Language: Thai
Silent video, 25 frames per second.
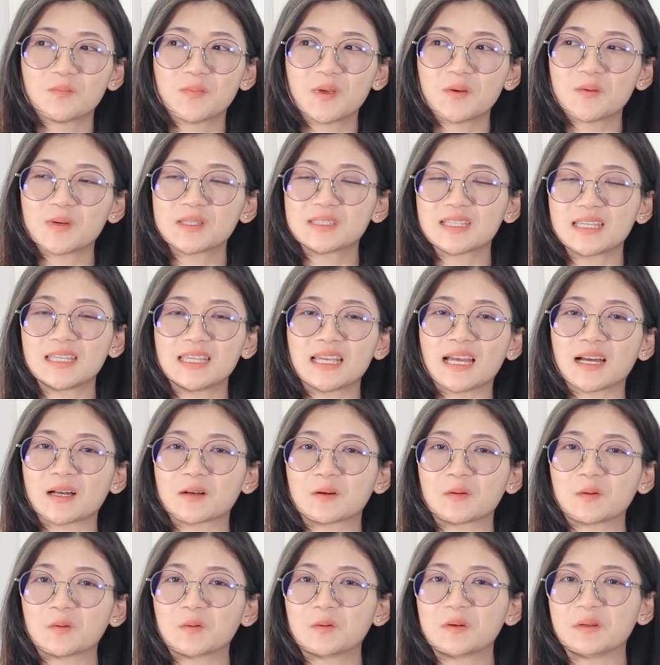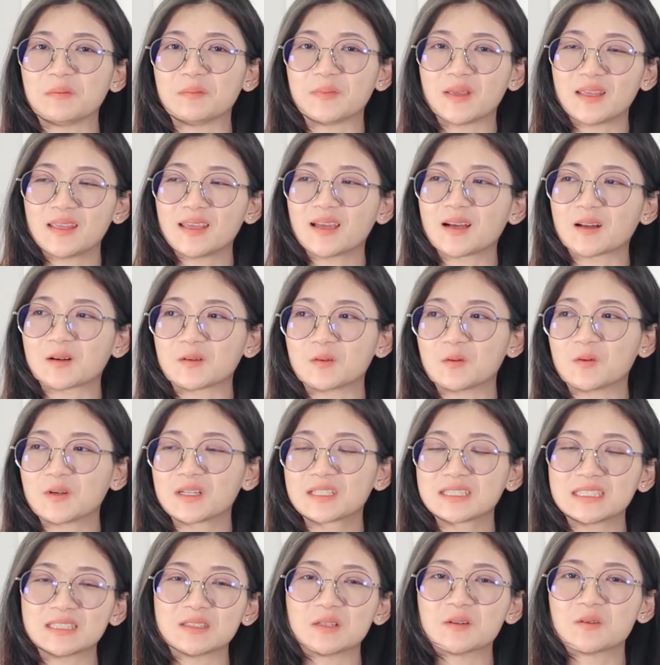ไม่ว่าจะอยากรู้หรือไม่อยากรู้
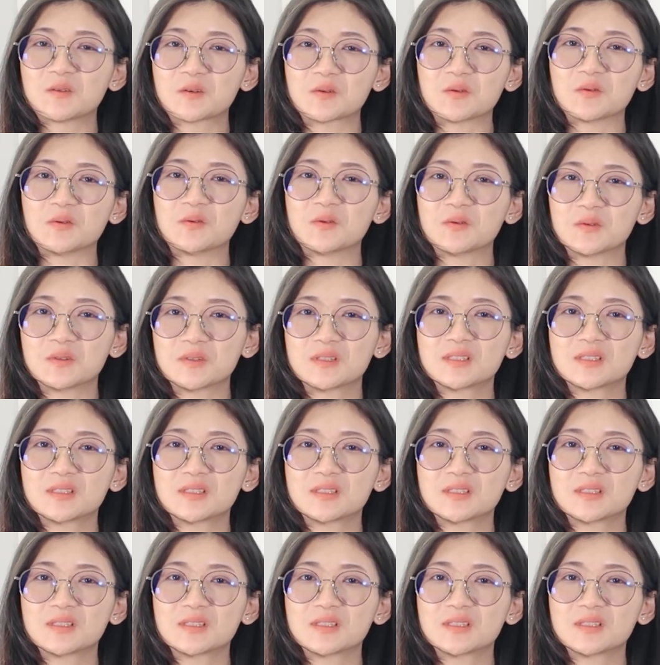ก็คือต้องรู้